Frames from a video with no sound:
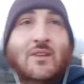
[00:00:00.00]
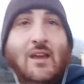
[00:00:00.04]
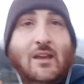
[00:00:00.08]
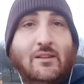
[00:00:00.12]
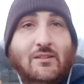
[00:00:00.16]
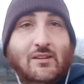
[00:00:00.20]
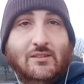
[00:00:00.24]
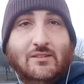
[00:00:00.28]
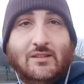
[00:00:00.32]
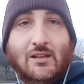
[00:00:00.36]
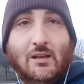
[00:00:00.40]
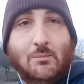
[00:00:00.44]

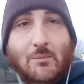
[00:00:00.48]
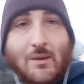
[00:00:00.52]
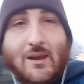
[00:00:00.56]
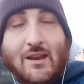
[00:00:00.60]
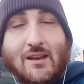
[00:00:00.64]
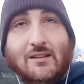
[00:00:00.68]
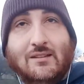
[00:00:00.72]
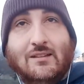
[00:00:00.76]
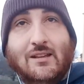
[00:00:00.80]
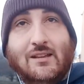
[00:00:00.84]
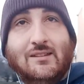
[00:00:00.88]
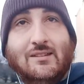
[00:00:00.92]

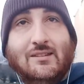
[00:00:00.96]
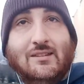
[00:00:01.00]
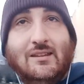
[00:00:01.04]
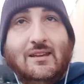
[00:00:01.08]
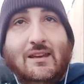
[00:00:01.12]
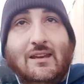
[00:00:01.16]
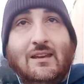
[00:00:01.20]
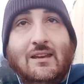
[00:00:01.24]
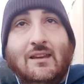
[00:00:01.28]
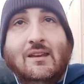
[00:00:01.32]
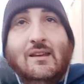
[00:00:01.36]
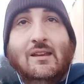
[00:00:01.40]
essenzialmente
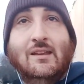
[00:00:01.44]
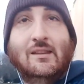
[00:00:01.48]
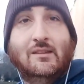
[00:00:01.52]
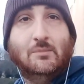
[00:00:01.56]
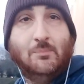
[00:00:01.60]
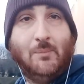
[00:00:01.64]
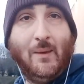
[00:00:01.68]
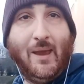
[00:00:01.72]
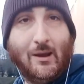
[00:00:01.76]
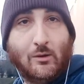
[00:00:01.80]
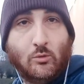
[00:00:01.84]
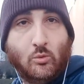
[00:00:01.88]
si
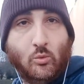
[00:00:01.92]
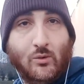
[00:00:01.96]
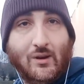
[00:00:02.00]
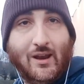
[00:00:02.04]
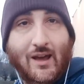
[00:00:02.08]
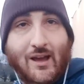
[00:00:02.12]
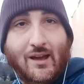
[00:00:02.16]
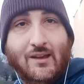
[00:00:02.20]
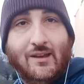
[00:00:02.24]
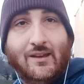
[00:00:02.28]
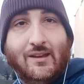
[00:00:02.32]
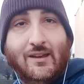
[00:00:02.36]

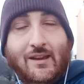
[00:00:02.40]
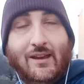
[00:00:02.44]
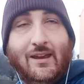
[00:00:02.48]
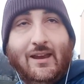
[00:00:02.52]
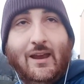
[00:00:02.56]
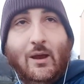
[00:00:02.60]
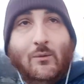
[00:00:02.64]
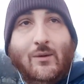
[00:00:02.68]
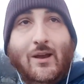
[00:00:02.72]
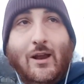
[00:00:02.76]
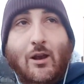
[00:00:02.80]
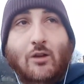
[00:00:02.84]
specula,
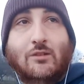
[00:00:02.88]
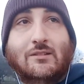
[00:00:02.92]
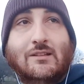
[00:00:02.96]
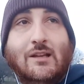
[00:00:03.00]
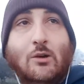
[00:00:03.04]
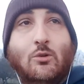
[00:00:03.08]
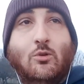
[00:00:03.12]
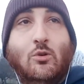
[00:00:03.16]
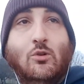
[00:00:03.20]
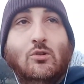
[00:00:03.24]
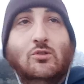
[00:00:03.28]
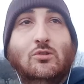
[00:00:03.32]
è una
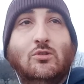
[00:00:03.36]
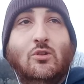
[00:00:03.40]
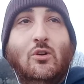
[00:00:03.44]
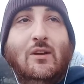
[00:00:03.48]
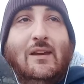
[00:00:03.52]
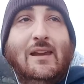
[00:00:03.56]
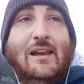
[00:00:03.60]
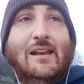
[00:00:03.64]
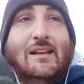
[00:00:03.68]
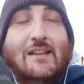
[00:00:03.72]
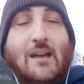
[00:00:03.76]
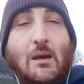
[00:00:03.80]
lotta contro
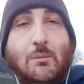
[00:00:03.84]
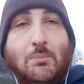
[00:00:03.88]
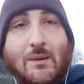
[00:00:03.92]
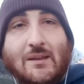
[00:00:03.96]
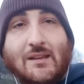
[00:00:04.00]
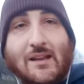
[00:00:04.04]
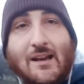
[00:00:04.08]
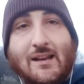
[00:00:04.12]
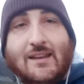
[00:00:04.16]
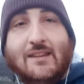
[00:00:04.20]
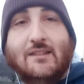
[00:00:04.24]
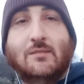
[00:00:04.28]
il
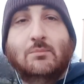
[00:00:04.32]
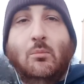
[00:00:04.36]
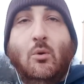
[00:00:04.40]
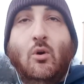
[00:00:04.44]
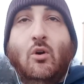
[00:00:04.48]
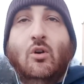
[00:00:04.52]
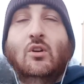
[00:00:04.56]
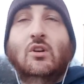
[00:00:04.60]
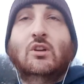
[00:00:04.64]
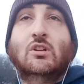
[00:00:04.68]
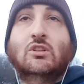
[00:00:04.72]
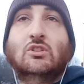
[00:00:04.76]

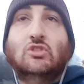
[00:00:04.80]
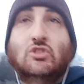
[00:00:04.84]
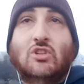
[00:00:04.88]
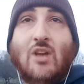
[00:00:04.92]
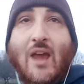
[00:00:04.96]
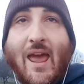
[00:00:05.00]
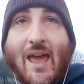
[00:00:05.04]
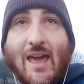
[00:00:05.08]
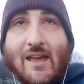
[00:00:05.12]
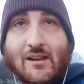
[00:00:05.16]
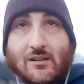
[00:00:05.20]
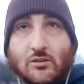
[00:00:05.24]
capitalismo,
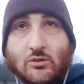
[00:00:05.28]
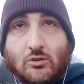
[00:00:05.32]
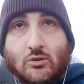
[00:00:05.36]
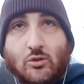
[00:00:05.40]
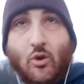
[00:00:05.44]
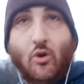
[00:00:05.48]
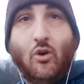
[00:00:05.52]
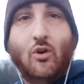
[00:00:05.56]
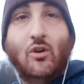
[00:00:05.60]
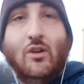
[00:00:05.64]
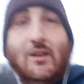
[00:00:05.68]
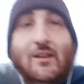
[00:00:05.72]

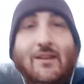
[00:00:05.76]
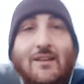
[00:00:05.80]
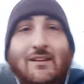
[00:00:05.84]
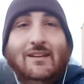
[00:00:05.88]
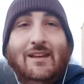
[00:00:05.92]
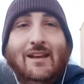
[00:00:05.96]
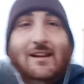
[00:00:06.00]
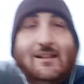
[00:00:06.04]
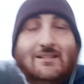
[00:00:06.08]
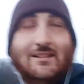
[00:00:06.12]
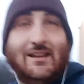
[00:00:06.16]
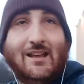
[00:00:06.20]
certo,
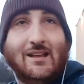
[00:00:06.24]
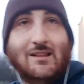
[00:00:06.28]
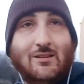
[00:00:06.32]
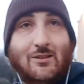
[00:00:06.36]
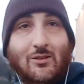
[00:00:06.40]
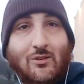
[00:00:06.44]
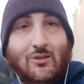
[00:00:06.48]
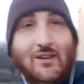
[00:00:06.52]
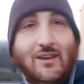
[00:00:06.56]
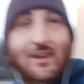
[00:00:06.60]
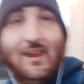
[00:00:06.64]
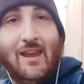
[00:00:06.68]
nel
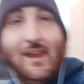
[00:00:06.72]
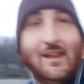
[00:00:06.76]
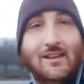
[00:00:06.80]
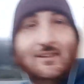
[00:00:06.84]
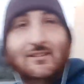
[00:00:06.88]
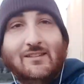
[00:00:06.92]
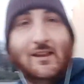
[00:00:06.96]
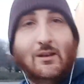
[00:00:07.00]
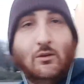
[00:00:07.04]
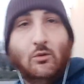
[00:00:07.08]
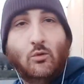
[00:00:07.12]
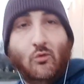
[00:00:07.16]
senso che
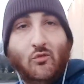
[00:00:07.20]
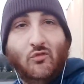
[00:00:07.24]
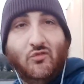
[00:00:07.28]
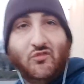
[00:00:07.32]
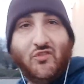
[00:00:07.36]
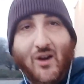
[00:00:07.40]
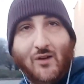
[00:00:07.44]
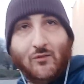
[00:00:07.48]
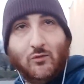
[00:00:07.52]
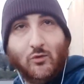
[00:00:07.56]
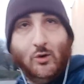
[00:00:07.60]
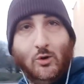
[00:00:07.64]
essendo un
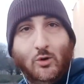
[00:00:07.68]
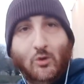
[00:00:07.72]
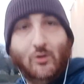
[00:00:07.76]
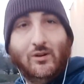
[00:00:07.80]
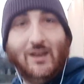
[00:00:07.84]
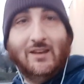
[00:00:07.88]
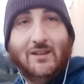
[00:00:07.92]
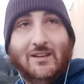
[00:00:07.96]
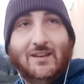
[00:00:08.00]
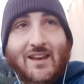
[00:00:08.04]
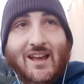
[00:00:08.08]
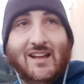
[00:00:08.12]

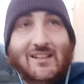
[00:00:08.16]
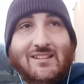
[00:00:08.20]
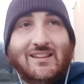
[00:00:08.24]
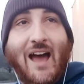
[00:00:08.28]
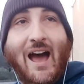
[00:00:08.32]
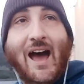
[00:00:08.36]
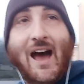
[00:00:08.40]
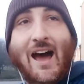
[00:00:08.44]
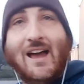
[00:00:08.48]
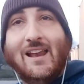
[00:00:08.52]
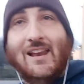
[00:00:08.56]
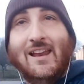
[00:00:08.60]
favolone di
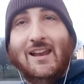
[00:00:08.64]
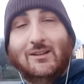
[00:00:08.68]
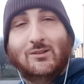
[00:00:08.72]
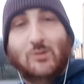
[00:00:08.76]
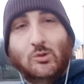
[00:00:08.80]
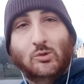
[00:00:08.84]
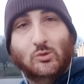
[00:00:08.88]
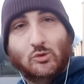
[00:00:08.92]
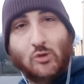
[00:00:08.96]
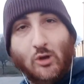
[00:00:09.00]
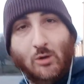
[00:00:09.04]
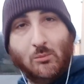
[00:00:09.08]
Natale
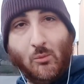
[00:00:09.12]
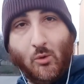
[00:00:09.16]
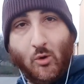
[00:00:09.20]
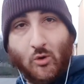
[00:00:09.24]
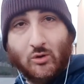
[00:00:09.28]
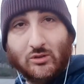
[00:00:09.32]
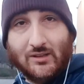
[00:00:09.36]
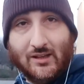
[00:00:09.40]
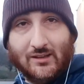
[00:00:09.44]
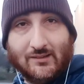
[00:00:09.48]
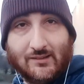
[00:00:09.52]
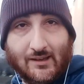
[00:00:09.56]
tutto
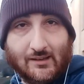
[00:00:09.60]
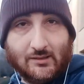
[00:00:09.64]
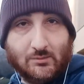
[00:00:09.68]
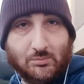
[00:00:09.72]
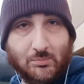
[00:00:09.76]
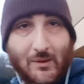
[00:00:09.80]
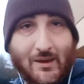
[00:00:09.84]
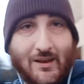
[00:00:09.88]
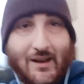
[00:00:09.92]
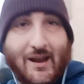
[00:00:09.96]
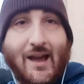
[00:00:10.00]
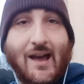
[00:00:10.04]
molto
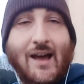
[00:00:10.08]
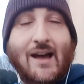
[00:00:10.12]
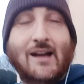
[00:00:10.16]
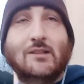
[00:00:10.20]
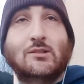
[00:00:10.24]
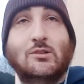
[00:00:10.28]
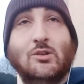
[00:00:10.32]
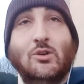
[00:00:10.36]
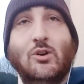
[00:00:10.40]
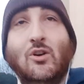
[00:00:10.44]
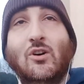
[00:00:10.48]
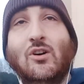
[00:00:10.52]

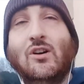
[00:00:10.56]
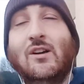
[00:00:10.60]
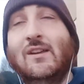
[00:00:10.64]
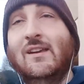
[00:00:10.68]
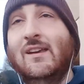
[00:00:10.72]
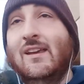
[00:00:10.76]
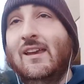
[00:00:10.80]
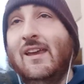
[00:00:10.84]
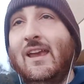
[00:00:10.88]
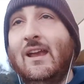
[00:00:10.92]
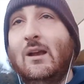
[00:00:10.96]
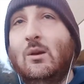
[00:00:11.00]

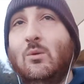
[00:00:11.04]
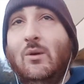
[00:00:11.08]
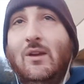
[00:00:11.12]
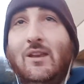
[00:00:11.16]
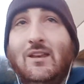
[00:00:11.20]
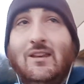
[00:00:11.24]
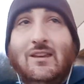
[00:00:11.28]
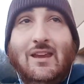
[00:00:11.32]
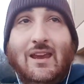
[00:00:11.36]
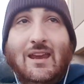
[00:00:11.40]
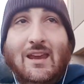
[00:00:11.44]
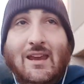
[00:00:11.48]
esasperato e
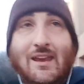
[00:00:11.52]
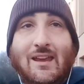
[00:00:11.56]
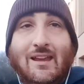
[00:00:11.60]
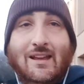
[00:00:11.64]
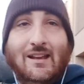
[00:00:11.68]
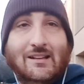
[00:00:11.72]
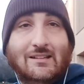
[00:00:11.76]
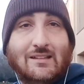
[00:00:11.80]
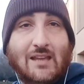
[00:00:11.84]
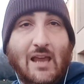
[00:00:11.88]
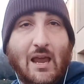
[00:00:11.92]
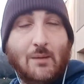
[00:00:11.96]
quindi
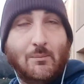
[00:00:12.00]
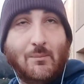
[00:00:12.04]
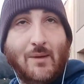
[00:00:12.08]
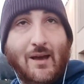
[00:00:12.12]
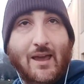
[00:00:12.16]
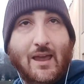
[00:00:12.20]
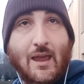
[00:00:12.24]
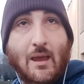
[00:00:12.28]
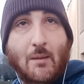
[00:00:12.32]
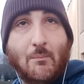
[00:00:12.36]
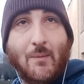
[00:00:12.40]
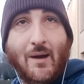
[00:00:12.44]
il
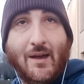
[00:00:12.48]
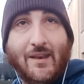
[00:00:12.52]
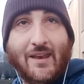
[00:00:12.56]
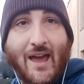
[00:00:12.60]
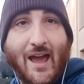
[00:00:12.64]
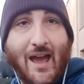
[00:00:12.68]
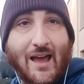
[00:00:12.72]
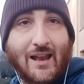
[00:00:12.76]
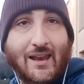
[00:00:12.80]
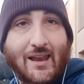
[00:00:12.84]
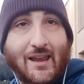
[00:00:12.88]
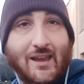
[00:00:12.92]
tema è
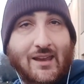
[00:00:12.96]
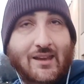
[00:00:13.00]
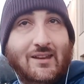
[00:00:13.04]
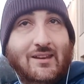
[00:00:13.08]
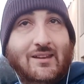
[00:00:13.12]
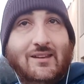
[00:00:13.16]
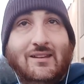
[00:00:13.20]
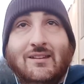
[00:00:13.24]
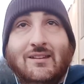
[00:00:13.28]
banale,